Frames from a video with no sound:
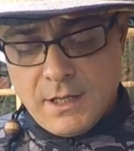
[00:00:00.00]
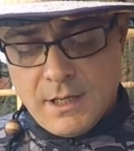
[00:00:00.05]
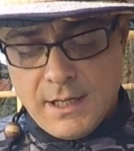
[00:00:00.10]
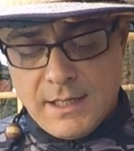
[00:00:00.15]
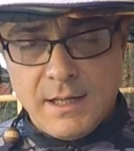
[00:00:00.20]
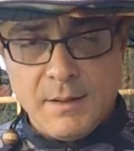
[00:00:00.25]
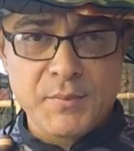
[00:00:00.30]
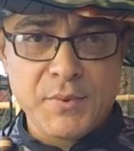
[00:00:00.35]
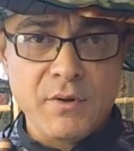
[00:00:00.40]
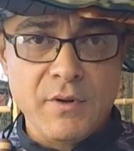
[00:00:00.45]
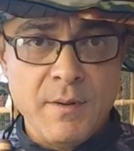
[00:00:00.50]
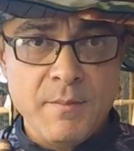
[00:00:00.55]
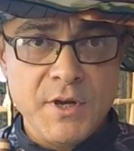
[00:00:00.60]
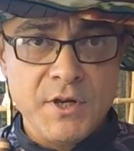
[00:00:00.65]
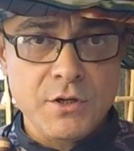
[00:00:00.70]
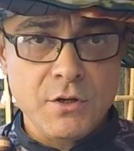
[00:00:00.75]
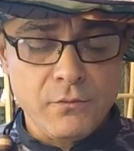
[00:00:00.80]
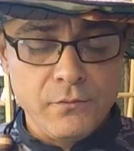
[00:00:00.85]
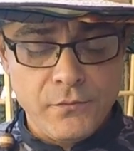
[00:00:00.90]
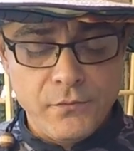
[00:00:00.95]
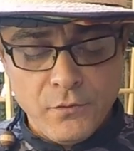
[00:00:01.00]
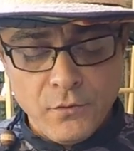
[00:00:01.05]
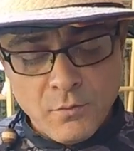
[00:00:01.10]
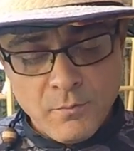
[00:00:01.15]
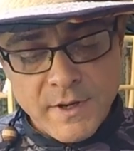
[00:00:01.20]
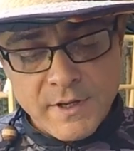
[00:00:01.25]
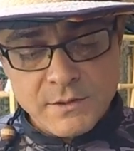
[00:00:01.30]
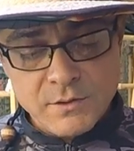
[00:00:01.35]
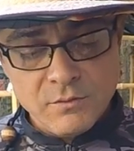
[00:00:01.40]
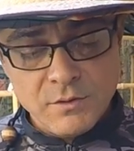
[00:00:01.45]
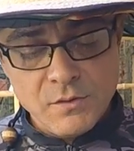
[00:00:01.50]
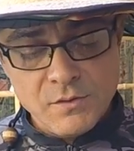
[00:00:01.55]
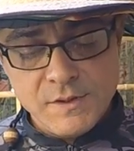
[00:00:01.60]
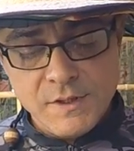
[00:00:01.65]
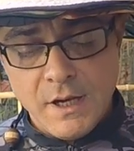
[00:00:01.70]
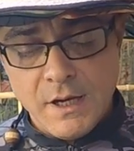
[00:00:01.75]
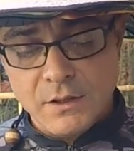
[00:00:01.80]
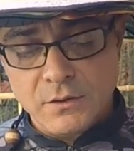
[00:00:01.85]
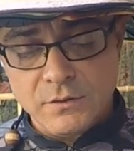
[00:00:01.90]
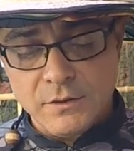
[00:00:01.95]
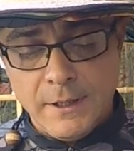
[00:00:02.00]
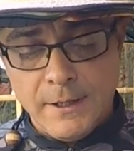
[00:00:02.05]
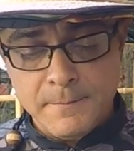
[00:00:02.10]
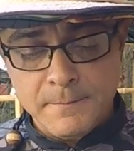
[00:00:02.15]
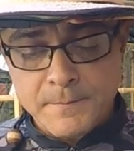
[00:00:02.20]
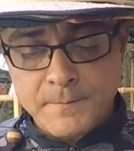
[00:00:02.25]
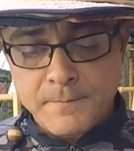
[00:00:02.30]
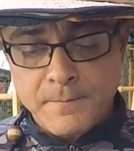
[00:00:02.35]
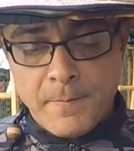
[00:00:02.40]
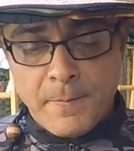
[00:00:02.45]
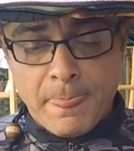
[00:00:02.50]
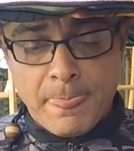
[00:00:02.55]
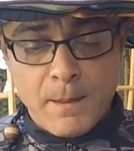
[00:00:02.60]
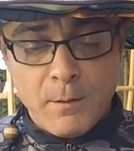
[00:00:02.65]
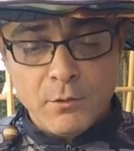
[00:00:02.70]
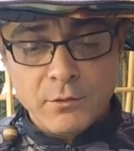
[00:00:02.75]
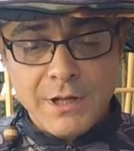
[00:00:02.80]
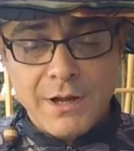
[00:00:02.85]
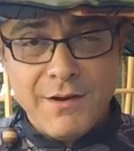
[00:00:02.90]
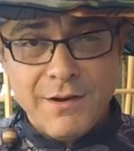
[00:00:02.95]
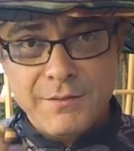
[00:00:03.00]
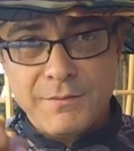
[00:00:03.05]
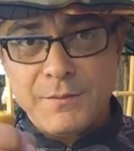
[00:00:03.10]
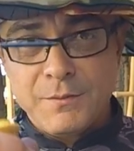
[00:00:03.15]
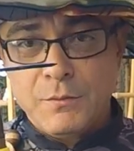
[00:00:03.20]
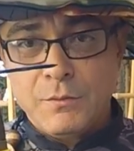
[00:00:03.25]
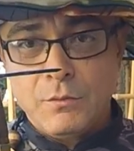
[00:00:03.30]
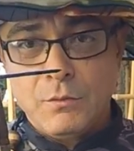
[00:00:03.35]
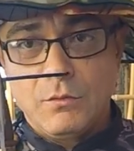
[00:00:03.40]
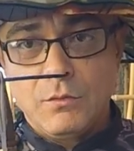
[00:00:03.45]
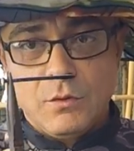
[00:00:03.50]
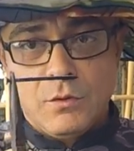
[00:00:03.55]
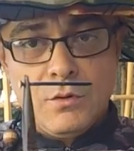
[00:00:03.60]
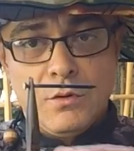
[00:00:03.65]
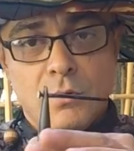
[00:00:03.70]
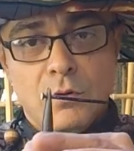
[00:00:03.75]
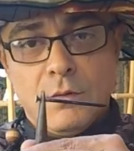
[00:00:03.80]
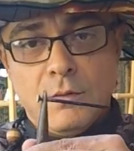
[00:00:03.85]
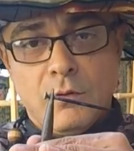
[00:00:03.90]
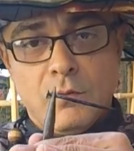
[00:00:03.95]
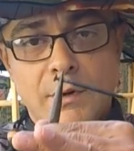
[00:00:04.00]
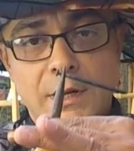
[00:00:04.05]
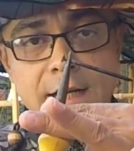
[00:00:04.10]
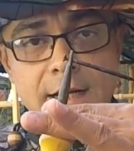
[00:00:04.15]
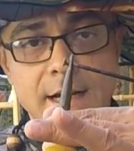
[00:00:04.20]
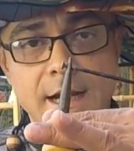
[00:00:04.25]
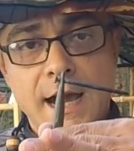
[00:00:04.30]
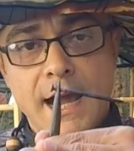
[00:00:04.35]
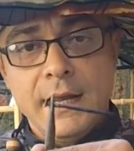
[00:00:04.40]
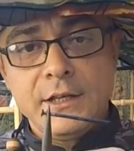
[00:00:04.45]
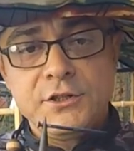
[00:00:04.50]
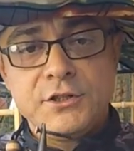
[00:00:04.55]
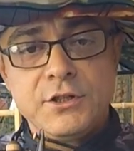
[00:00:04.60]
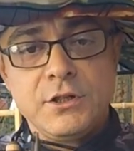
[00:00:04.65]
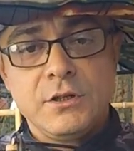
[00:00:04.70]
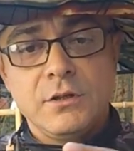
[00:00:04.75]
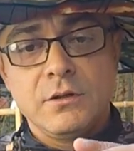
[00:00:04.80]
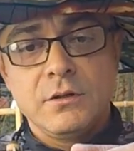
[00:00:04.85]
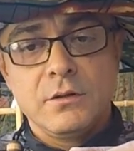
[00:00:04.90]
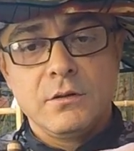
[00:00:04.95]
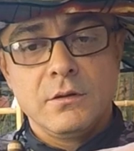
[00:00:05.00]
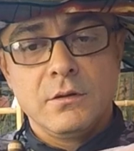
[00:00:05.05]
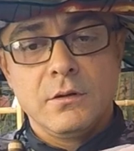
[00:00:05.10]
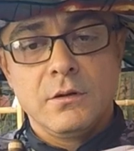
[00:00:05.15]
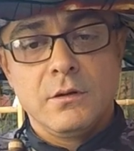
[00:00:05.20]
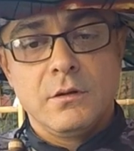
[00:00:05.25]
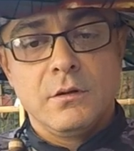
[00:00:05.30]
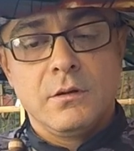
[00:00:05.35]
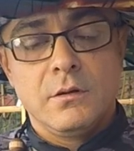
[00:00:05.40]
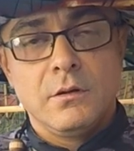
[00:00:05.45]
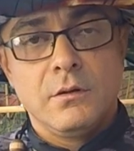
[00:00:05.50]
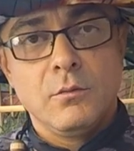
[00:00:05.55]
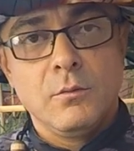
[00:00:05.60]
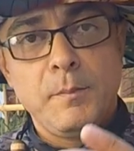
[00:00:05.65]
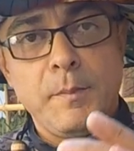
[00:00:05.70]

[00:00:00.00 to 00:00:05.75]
até porque eu ia mexer com fogo, mas não deu certo, né? Então tá um alicate, um